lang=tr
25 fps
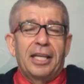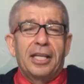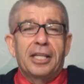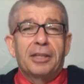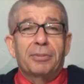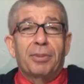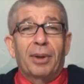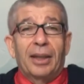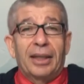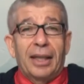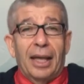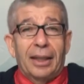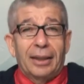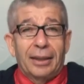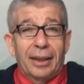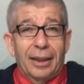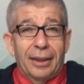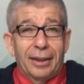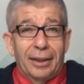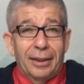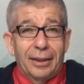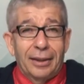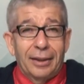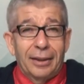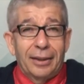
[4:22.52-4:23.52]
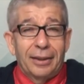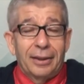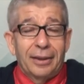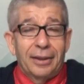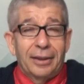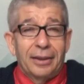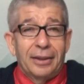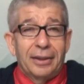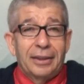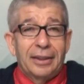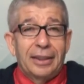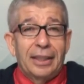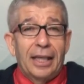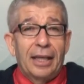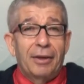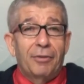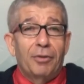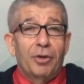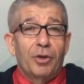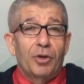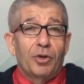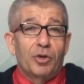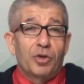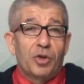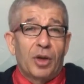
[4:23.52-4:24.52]
İsmet Atlı'yı,
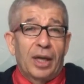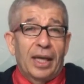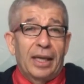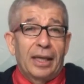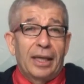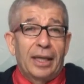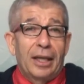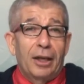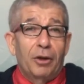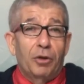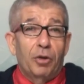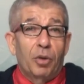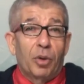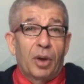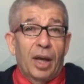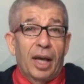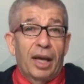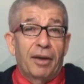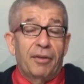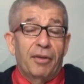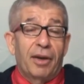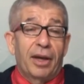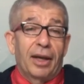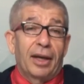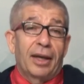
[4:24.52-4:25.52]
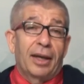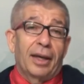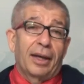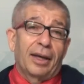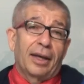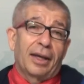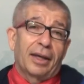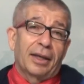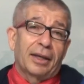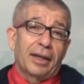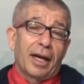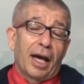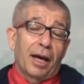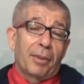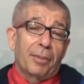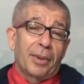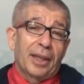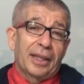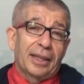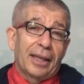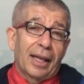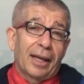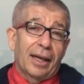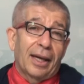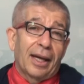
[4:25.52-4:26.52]
Seyfi Hüseyin'i yüre
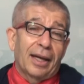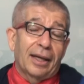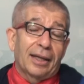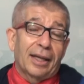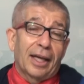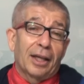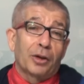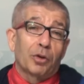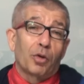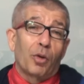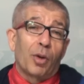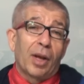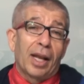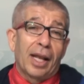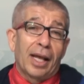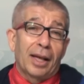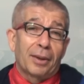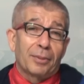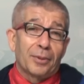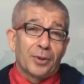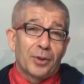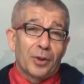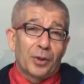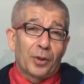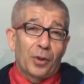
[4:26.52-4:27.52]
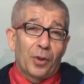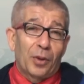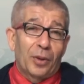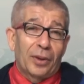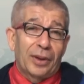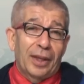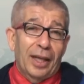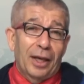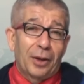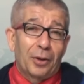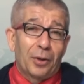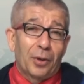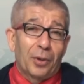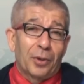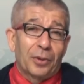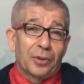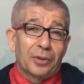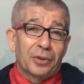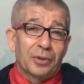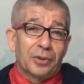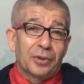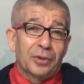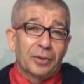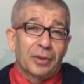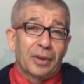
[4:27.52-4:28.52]
rahmetli anarken dualarımızı
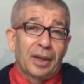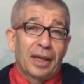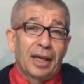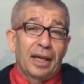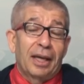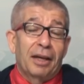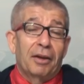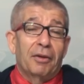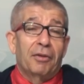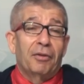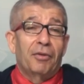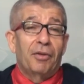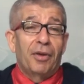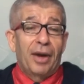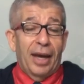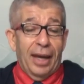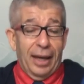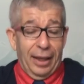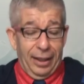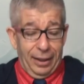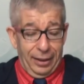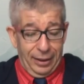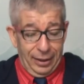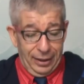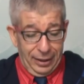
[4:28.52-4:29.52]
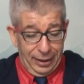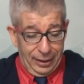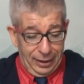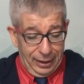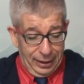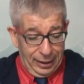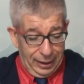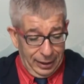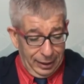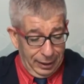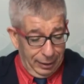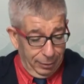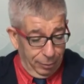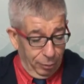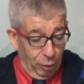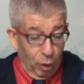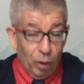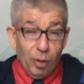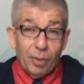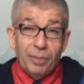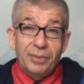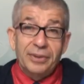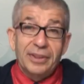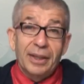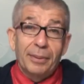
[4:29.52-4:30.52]
gönderiyoruz. Ve
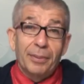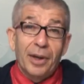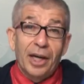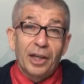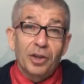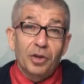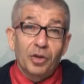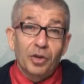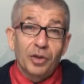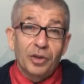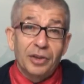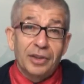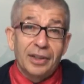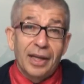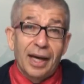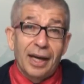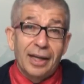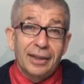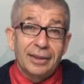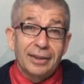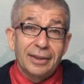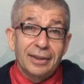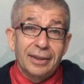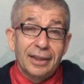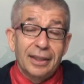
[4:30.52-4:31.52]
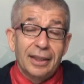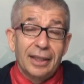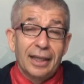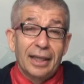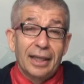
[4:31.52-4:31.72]
programımıza başlayacağız.